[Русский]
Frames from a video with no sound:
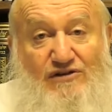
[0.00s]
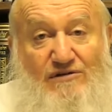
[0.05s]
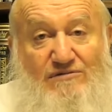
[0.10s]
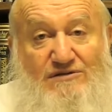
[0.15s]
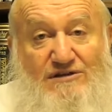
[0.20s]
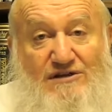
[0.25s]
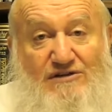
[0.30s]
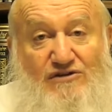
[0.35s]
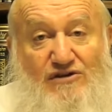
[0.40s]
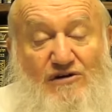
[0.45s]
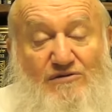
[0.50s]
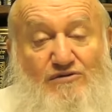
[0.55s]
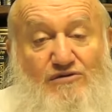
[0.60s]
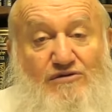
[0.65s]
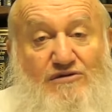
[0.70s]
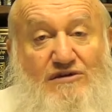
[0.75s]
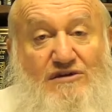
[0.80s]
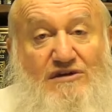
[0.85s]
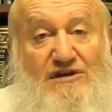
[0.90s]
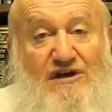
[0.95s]
в том же доме,
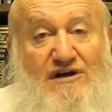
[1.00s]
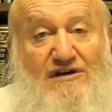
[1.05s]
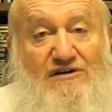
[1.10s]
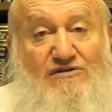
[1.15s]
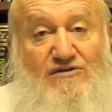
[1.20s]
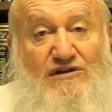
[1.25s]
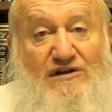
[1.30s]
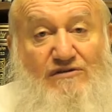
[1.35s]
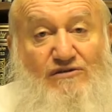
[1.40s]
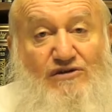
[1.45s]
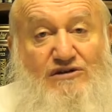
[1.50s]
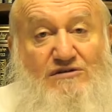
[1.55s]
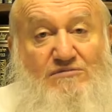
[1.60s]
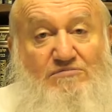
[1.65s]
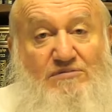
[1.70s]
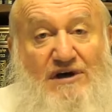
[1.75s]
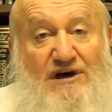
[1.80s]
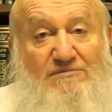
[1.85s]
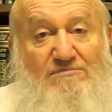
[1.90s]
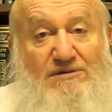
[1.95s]
у, тех, у того же
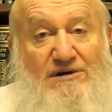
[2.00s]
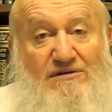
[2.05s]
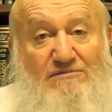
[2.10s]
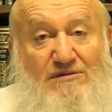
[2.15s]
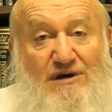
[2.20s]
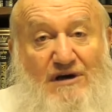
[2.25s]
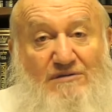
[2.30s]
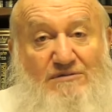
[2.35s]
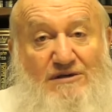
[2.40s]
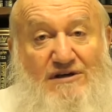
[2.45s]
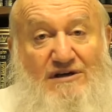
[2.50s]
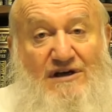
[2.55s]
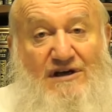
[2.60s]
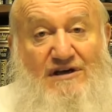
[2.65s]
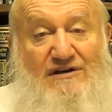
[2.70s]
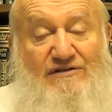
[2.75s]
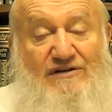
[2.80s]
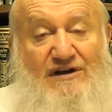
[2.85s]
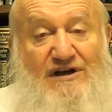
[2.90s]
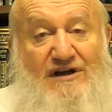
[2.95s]
папы и мамы,
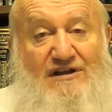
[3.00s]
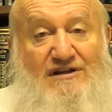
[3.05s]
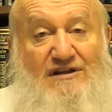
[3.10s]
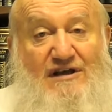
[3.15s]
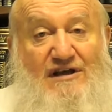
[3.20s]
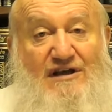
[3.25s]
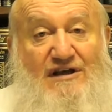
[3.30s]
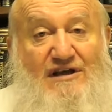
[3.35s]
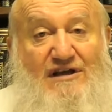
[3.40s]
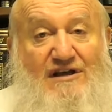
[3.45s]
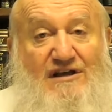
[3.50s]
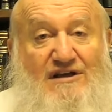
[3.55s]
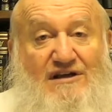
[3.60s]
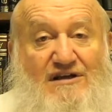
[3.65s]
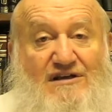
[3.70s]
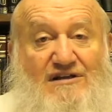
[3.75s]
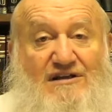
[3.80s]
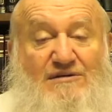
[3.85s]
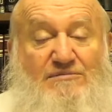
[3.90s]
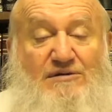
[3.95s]
как говорят
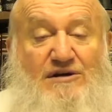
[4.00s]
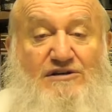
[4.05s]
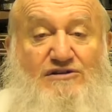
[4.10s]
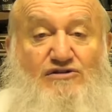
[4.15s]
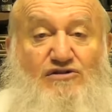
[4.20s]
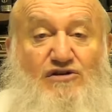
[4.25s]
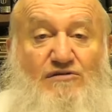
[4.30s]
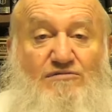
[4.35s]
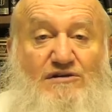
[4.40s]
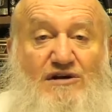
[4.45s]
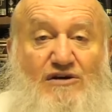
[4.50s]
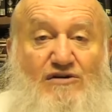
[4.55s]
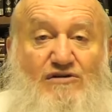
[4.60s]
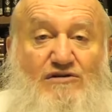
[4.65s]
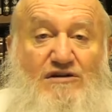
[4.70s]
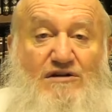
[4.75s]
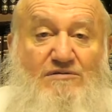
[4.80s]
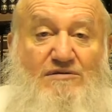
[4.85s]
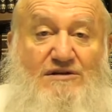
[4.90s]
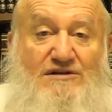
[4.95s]
на простом
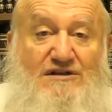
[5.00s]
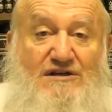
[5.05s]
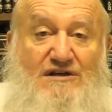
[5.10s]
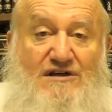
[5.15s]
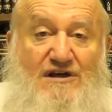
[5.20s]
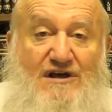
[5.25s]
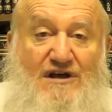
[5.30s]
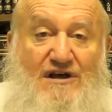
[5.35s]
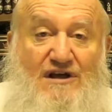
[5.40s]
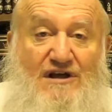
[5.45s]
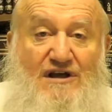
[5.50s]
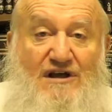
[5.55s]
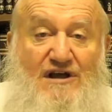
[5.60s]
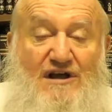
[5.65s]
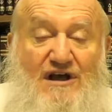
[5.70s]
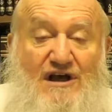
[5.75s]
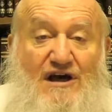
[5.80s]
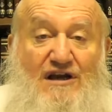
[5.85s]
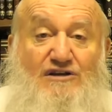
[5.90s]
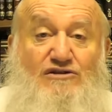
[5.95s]
народном языке.
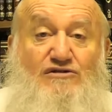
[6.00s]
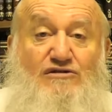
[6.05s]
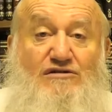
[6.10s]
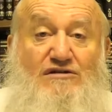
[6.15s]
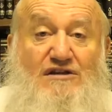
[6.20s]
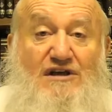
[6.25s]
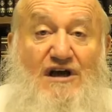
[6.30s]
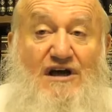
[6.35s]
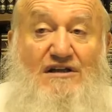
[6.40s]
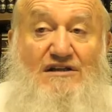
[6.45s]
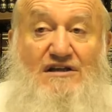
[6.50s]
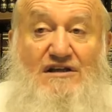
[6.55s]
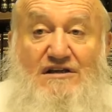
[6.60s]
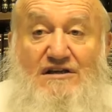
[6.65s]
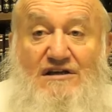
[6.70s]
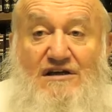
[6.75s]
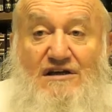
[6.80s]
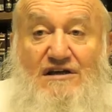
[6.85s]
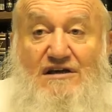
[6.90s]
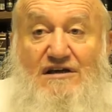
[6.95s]
А результаты
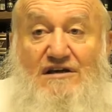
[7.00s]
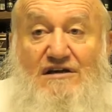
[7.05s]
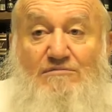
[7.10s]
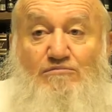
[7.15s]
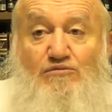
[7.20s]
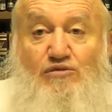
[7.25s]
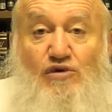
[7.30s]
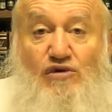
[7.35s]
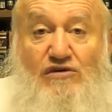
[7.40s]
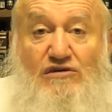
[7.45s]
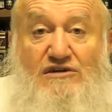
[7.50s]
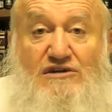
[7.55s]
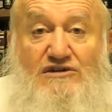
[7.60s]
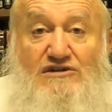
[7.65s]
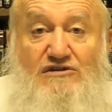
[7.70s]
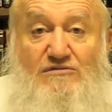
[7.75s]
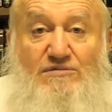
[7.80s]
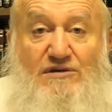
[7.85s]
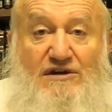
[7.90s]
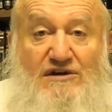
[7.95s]

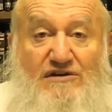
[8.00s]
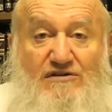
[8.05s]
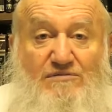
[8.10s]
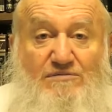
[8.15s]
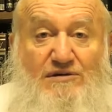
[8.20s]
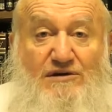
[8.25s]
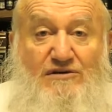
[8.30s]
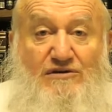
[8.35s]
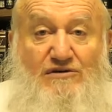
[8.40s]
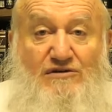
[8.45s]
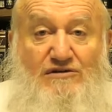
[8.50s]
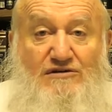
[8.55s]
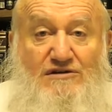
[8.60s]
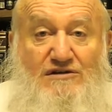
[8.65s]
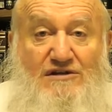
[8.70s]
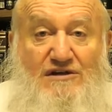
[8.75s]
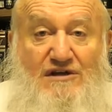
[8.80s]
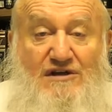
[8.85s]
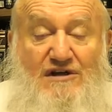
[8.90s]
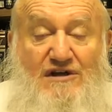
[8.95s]
полностью противоположны.
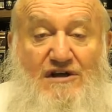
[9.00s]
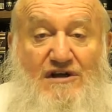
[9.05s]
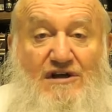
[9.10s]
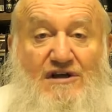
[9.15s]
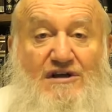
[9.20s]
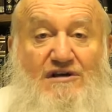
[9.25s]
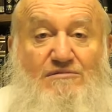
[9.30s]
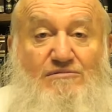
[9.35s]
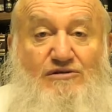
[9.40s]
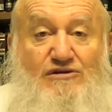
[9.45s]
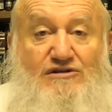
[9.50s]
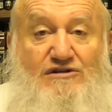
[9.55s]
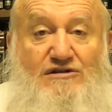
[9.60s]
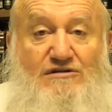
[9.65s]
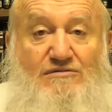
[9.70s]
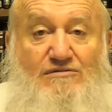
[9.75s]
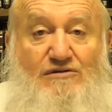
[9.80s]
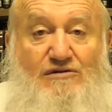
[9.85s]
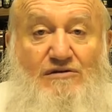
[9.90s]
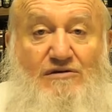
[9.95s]

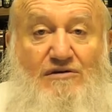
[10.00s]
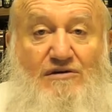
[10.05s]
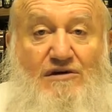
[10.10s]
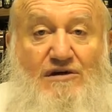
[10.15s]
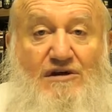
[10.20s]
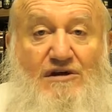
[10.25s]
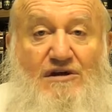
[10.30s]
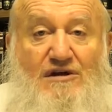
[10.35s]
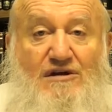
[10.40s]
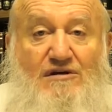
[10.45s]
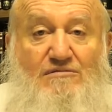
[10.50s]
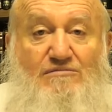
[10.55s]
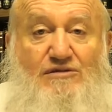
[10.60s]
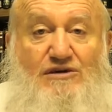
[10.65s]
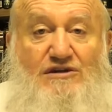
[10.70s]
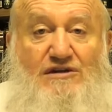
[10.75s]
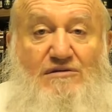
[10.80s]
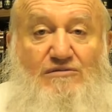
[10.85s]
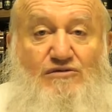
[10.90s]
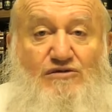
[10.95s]
Почему?
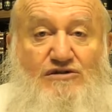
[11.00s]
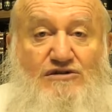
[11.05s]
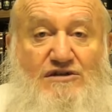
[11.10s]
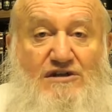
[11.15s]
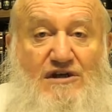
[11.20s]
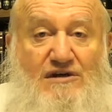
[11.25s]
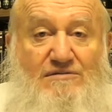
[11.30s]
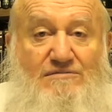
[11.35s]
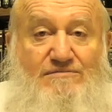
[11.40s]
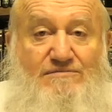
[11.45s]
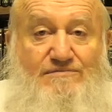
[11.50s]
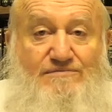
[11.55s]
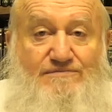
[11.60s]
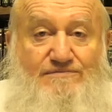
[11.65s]
Потому что